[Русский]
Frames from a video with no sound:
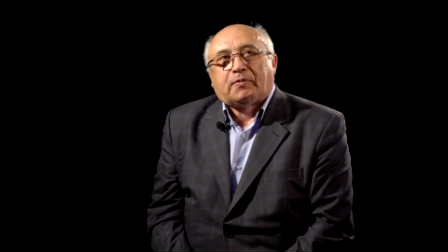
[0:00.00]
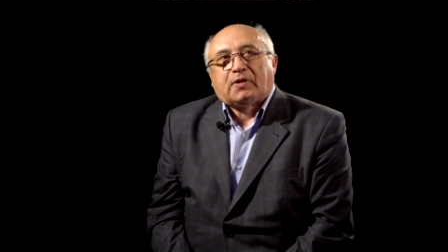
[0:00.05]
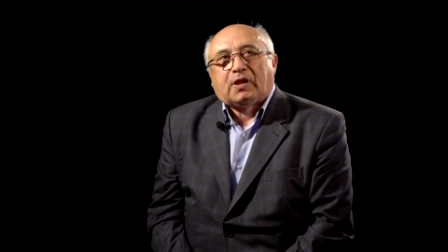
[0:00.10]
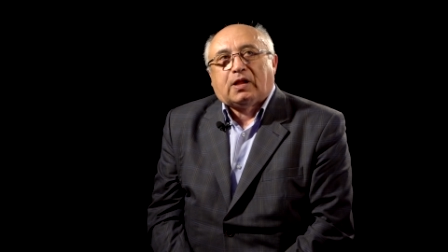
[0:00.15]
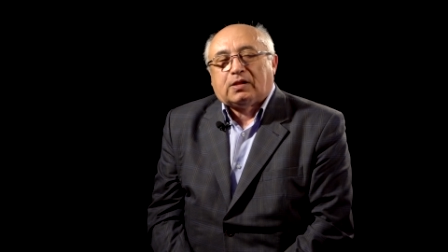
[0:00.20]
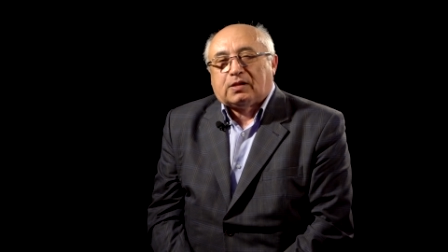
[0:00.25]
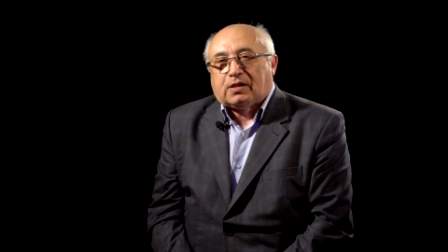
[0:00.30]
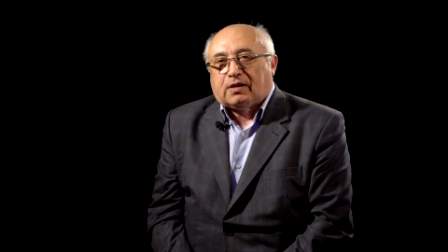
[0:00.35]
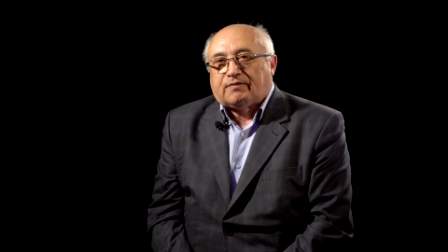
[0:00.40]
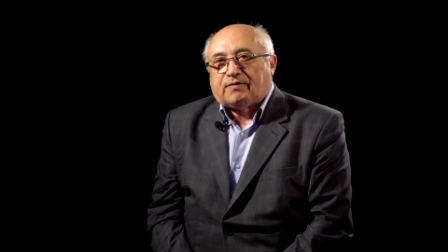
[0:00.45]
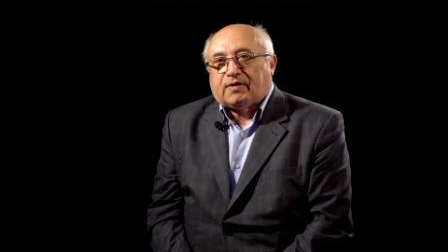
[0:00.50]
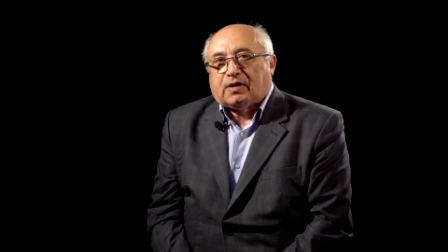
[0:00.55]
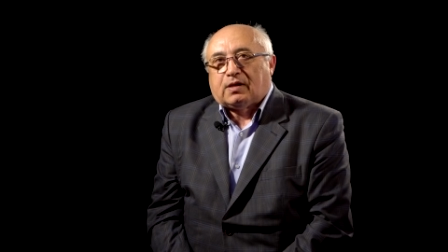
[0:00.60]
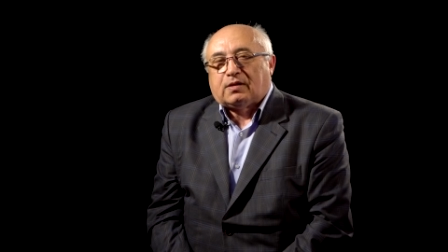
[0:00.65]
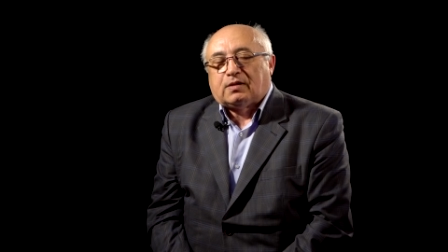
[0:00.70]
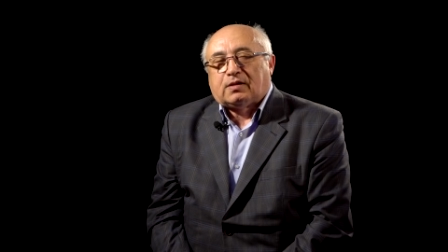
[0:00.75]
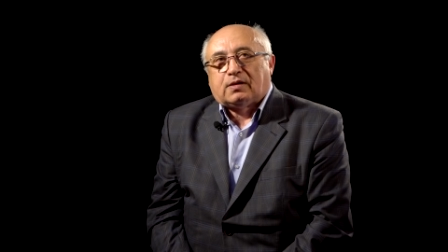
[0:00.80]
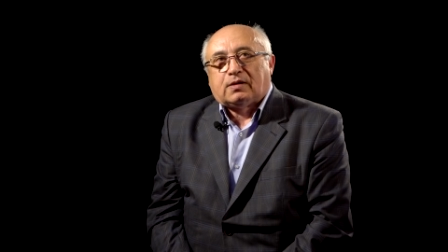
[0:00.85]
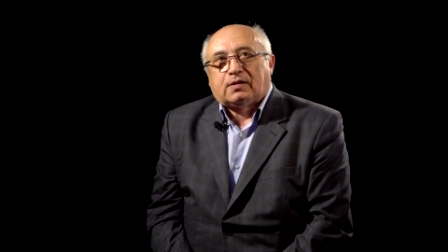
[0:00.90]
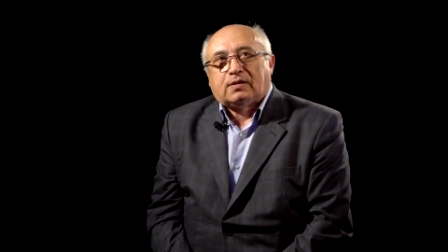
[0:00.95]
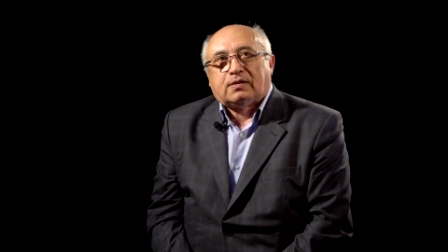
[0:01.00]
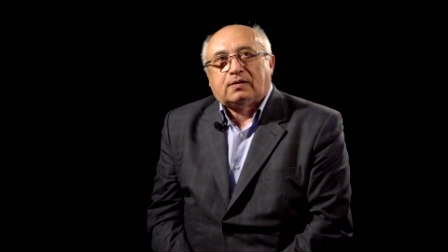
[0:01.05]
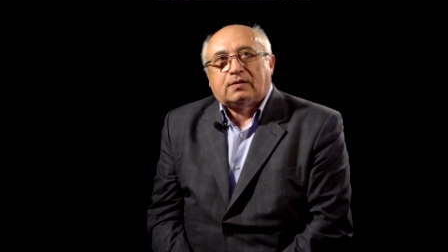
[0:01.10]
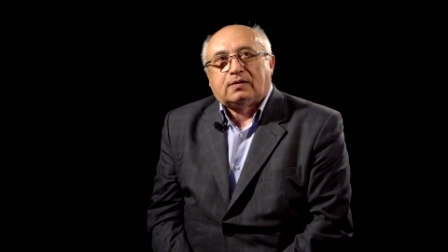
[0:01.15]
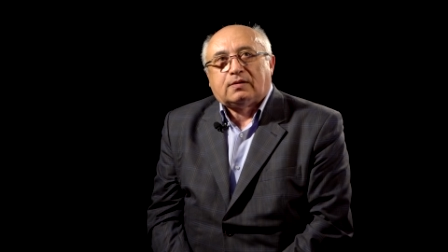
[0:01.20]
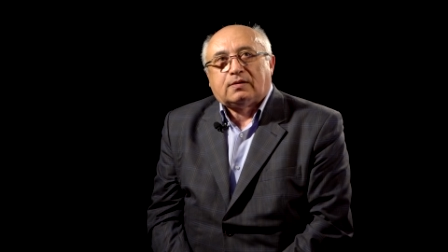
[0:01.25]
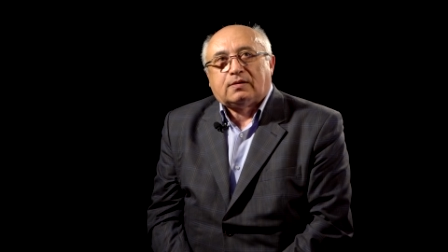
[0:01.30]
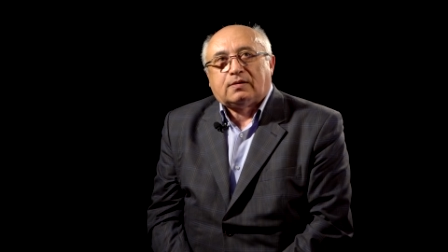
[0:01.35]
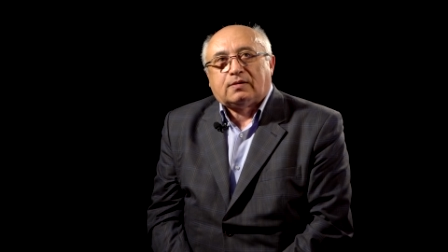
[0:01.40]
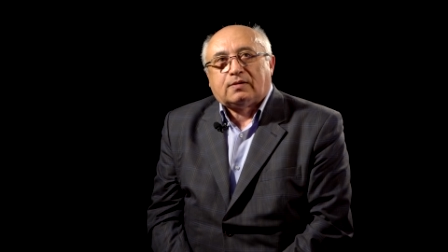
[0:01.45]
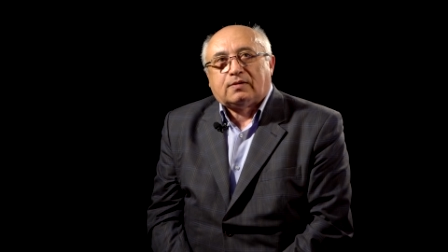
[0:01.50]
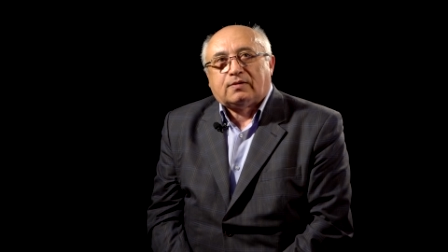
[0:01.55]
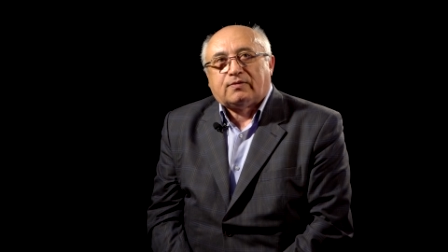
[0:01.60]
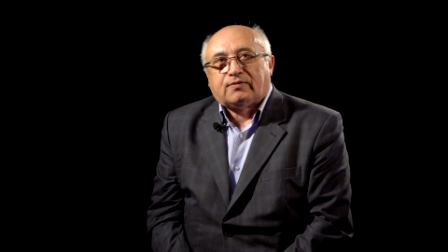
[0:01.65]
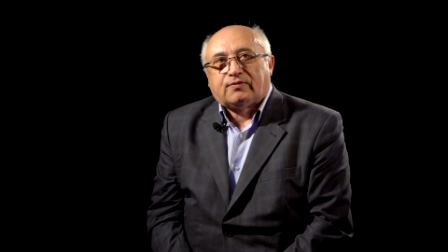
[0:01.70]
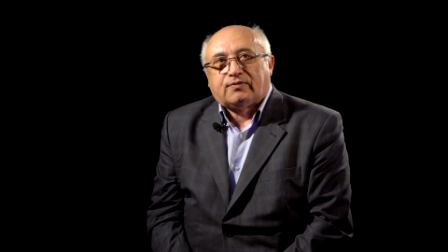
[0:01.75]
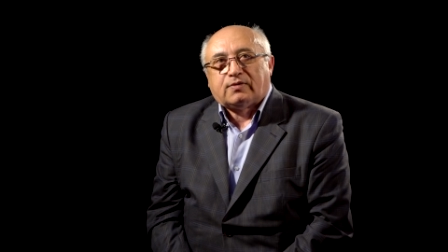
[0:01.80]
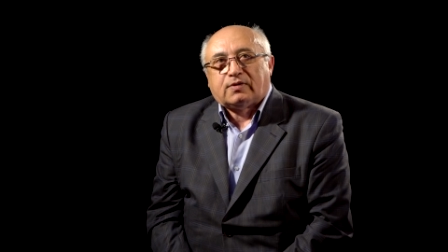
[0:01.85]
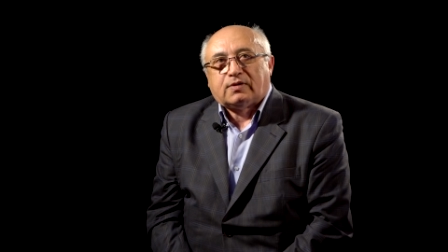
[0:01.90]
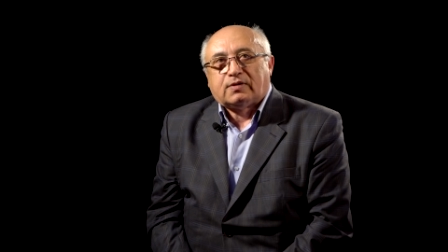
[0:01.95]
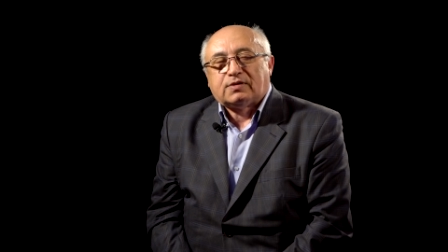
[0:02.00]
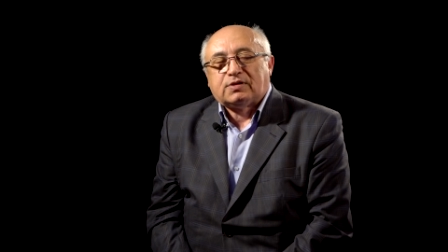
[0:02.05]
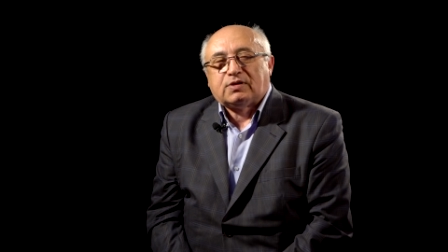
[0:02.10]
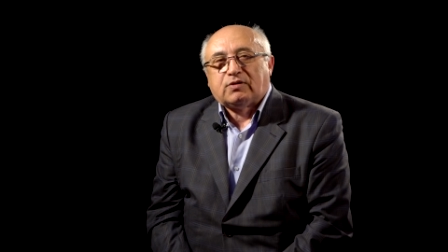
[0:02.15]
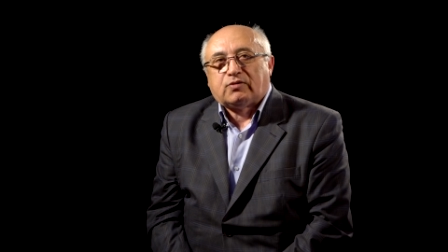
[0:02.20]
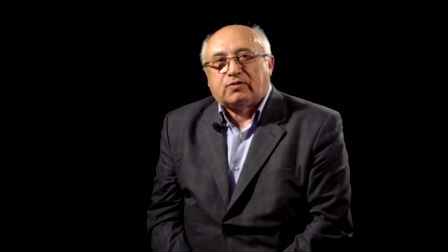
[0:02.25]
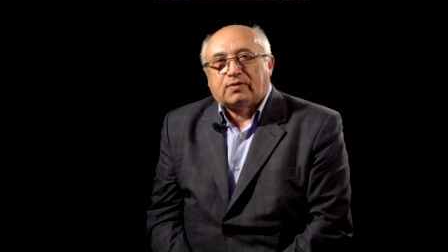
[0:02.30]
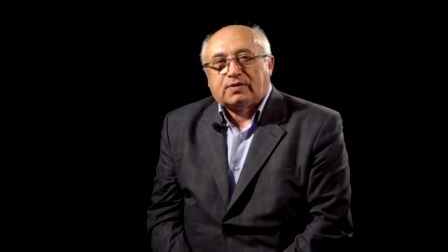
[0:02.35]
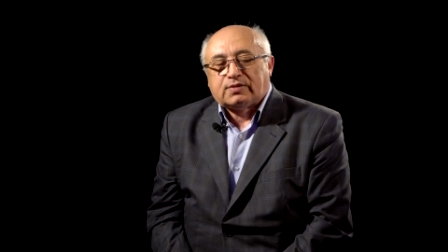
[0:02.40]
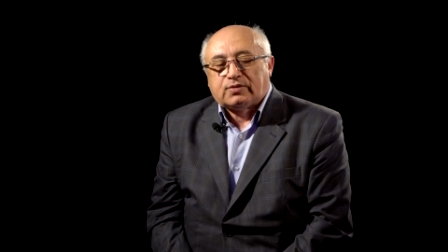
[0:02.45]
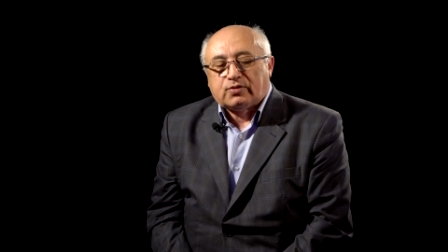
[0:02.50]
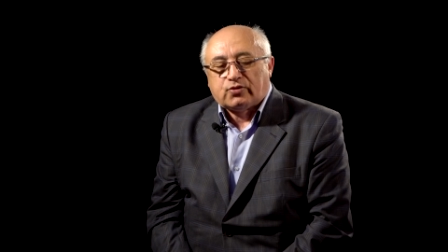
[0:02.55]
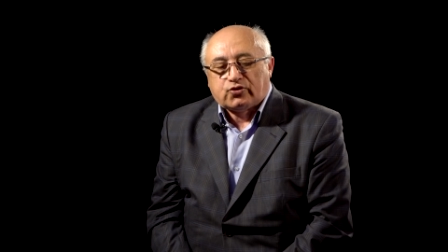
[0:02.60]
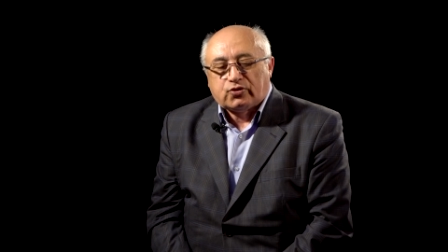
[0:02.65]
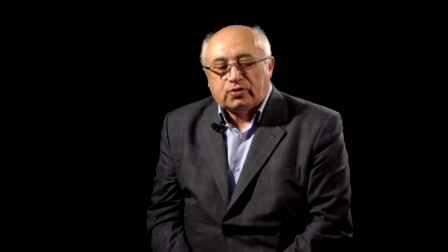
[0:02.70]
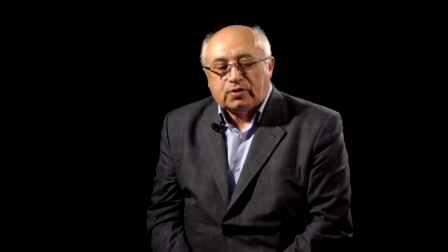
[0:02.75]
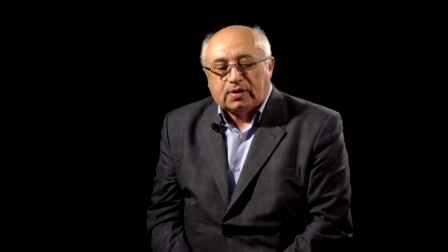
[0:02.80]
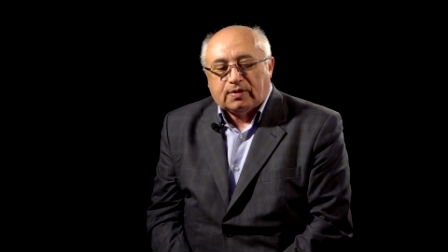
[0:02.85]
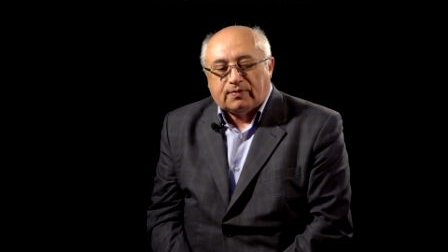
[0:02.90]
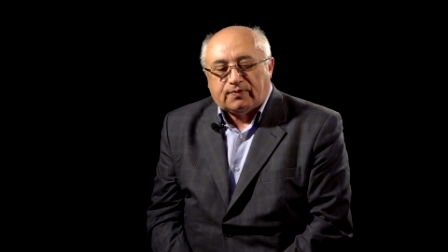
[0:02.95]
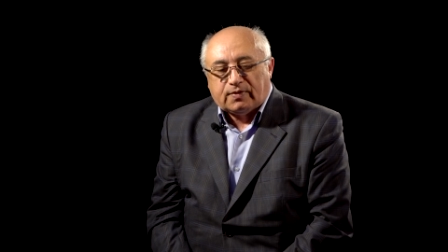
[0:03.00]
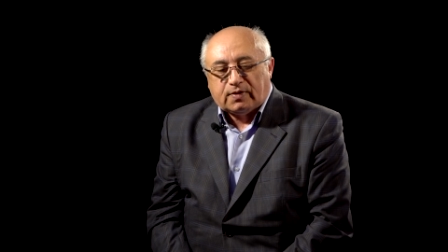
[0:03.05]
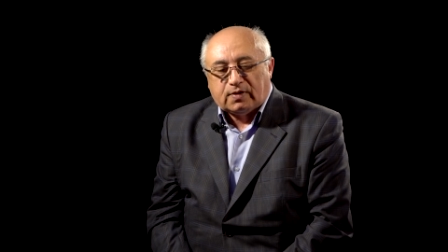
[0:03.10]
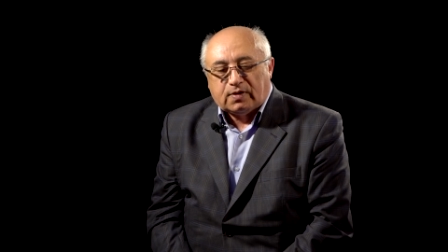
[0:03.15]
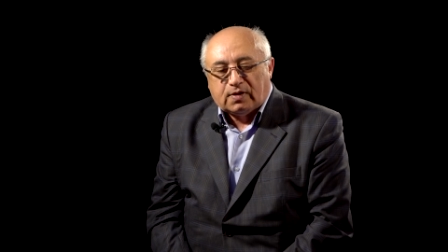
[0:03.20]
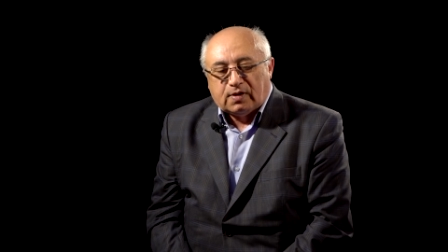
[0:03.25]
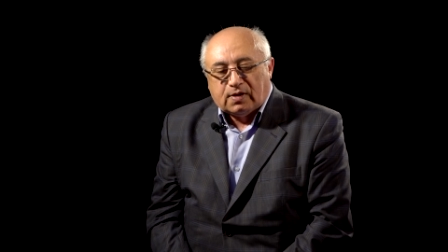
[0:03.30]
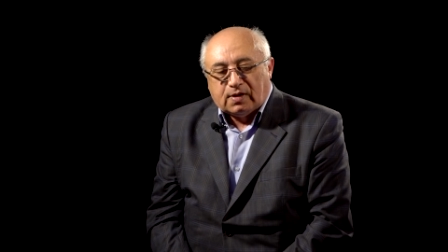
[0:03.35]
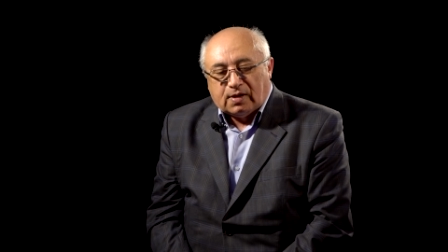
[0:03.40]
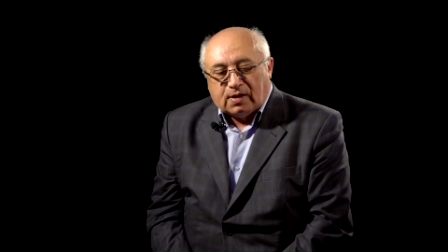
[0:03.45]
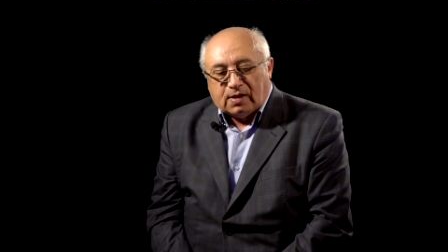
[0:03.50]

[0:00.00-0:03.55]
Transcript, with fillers: Элдована э, в Северо-Восточной Африке.